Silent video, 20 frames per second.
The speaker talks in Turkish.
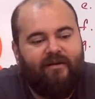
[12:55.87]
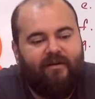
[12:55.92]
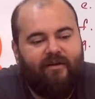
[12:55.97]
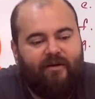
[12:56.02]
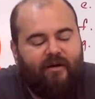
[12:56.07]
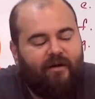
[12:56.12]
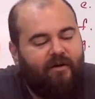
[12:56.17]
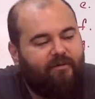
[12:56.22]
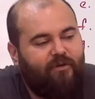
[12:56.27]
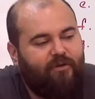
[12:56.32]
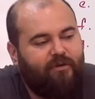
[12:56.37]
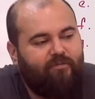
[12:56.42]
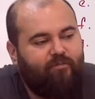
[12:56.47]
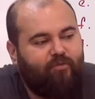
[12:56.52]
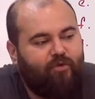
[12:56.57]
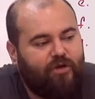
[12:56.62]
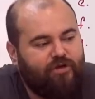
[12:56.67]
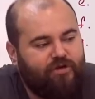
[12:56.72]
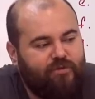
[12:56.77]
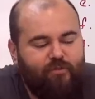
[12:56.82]
Aa dedim
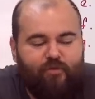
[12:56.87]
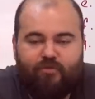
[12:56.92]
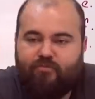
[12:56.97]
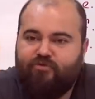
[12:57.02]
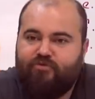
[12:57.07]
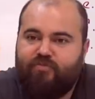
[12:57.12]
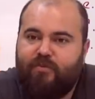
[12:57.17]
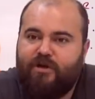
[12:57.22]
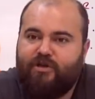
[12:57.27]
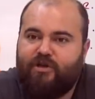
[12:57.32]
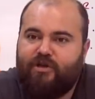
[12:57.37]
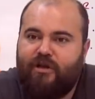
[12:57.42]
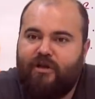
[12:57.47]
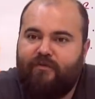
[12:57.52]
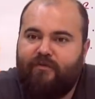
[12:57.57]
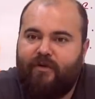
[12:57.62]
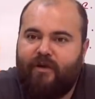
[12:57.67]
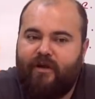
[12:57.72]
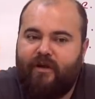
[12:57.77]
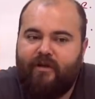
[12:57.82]
nasıl büyümüş maşallah
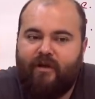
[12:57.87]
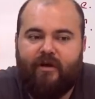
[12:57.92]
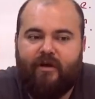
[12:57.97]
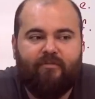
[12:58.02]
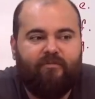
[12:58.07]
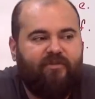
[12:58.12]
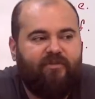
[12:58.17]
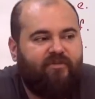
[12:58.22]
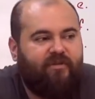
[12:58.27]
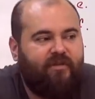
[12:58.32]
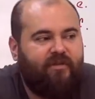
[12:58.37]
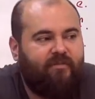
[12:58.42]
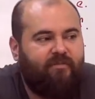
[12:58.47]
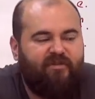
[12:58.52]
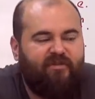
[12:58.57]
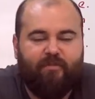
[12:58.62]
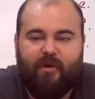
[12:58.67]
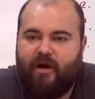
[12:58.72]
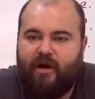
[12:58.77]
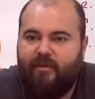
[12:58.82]
falan. Ya biz dedi
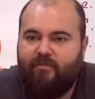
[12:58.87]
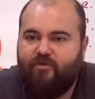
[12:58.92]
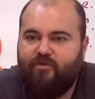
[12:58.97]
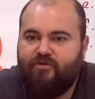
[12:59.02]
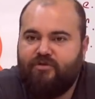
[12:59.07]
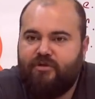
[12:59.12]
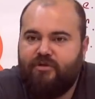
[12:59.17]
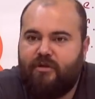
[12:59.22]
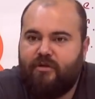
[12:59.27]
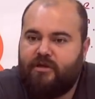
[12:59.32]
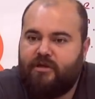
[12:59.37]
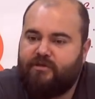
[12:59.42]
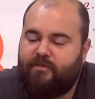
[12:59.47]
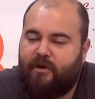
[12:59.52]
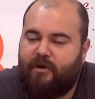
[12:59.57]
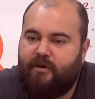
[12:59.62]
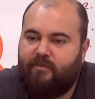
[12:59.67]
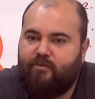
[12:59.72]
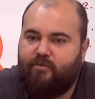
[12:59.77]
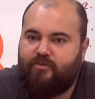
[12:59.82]
biz bakamıyoruz ki dedi. Nasıl
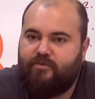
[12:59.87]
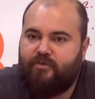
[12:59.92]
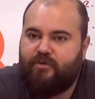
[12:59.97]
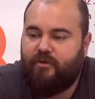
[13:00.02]
bakamıyoruz?